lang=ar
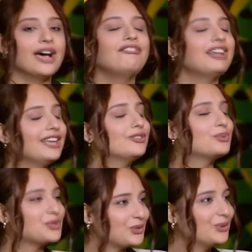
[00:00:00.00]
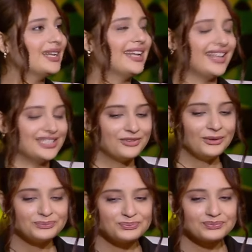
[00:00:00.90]
افلا تبصرون انا نعم. اسفه
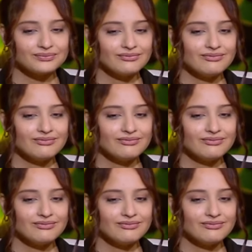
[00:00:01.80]
نعم